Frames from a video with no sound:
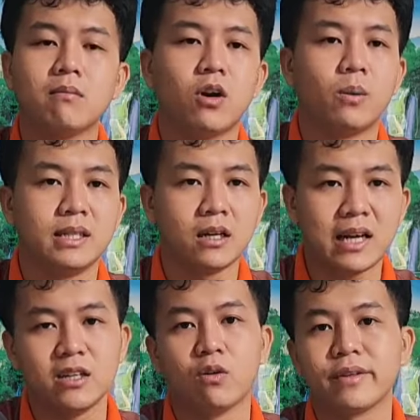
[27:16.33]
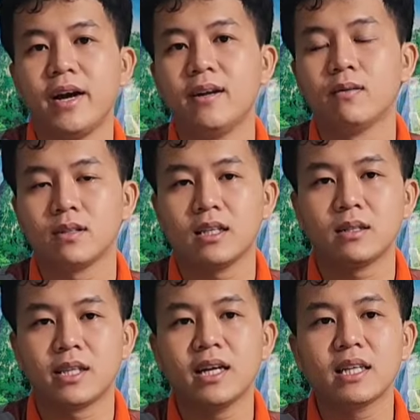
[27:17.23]
bóp xong rồi nó vẫn còn tê
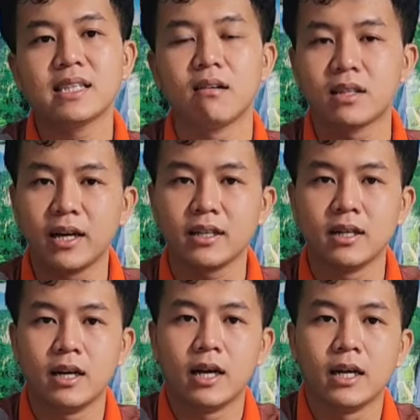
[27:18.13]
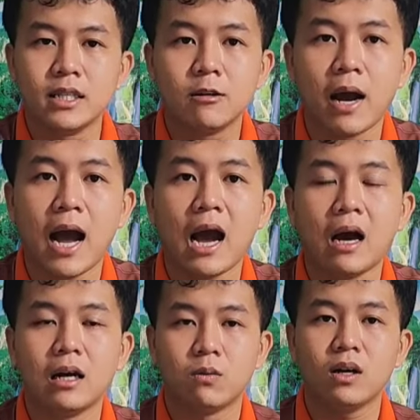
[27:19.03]
luôn, cả chừng tiếng sau là tê. Nhưng
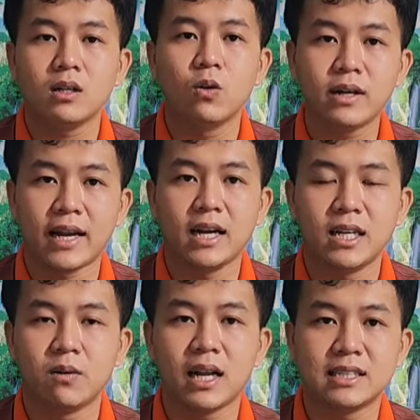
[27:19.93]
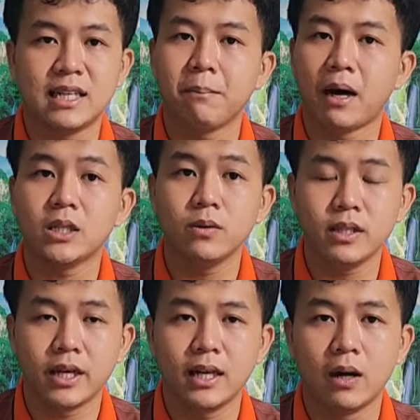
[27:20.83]
mà thuốc này đó thì Quốc Thành sẽ đảm
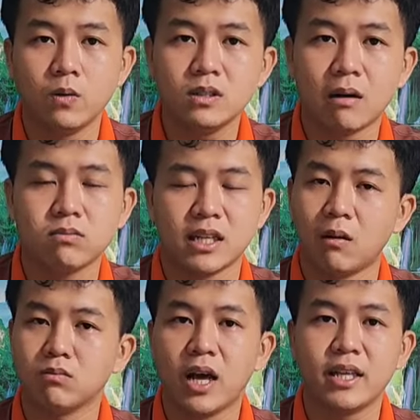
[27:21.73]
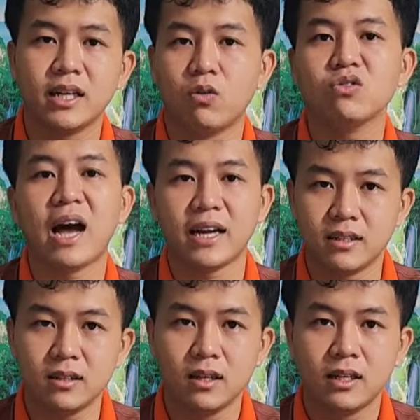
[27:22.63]
bảo cho quý vị là uống xong sẽ không tê những đầu
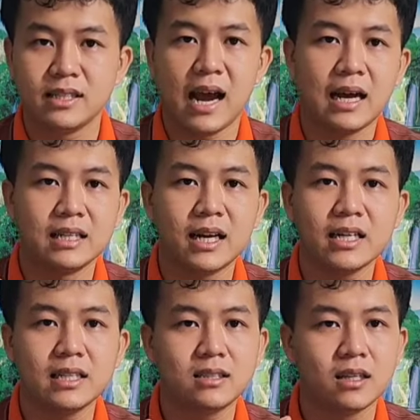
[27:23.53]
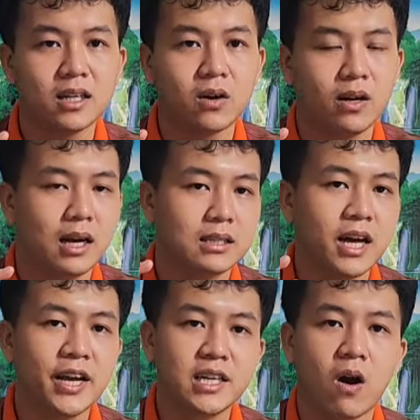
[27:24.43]
ngón tay nữa, và những cái
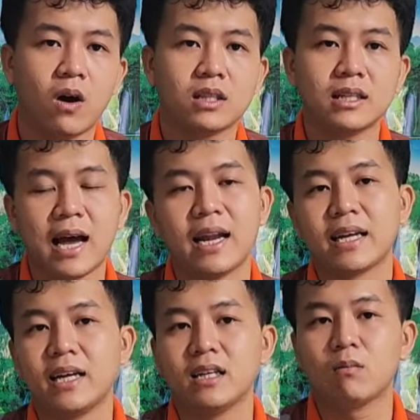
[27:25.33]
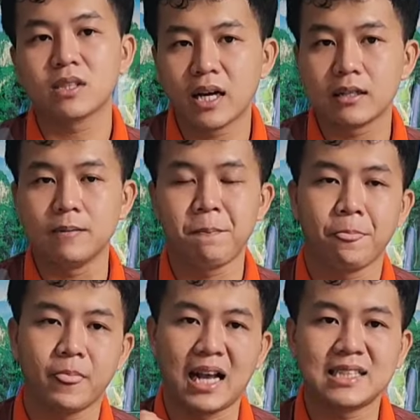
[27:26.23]
gọi là tê giò, tê tay này kia đó không có tê
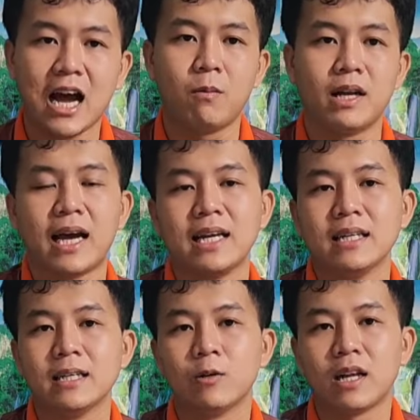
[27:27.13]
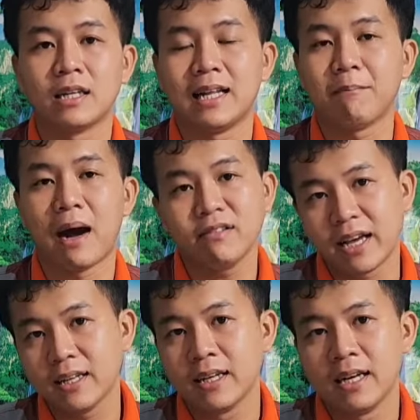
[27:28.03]
nữa. Tại sao mà lại Quốc Thành lại
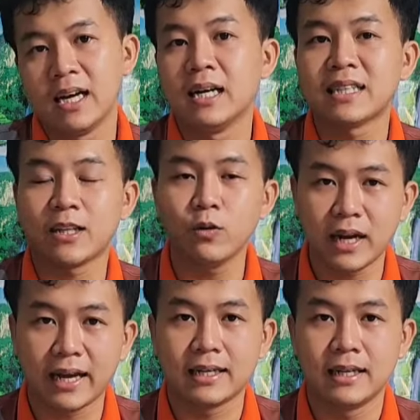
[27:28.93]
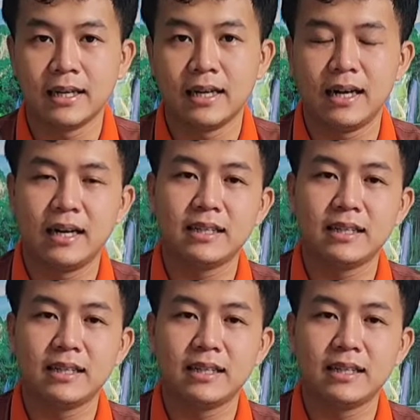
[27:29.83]
đảm bảo vậy? Tại thuốc này